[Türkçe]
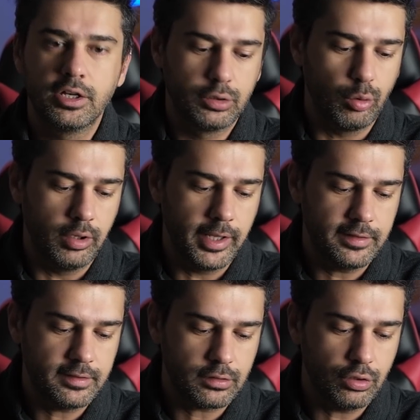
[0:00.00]
Klonlaya
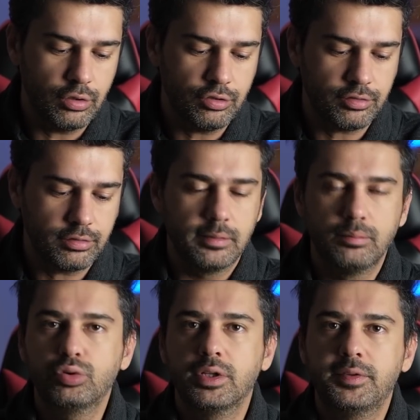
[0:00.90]
tıklıyoruz.
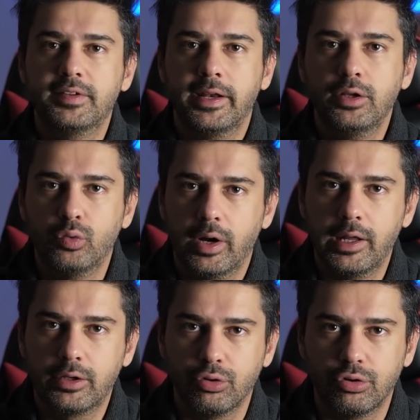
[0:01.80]
Burada bir tane
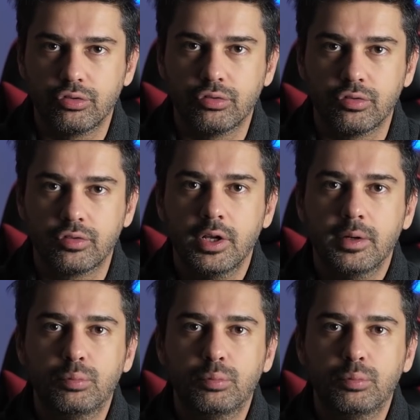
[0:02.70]
yuvarlak görüyorsunuz.